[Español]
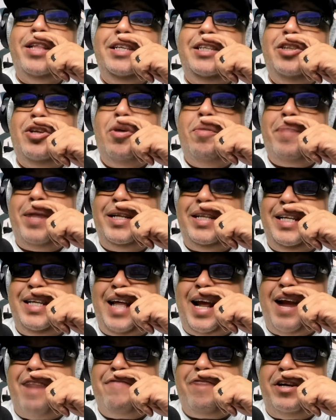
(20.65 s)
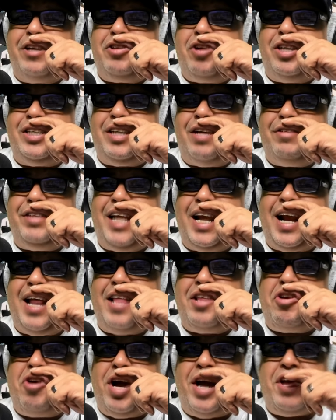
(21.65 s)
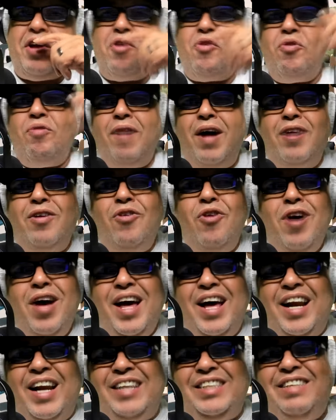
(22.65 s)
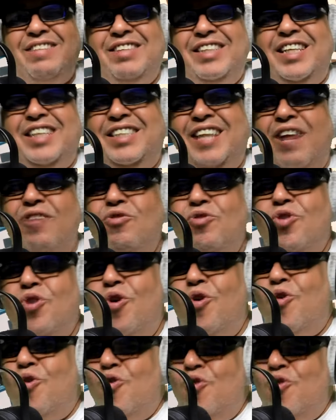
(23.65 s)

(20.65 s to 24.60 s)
edición más de The Rap Factor a través de Radio Callejón Urbano. Recibe este saludo,